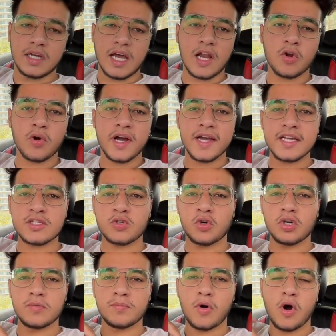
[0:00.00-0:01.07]
हेलो गाइस
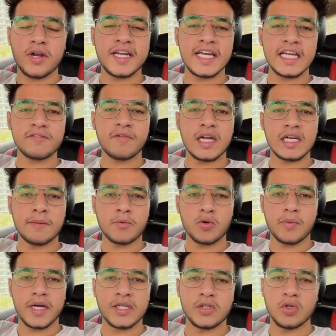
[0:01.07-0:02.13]
गुड मॉर्निंग वेलकम टू
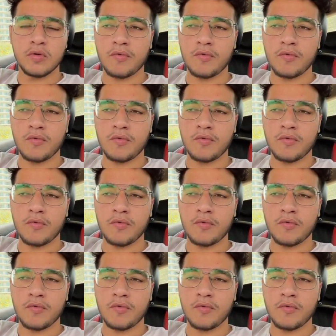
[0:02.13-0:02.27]
माय न्यू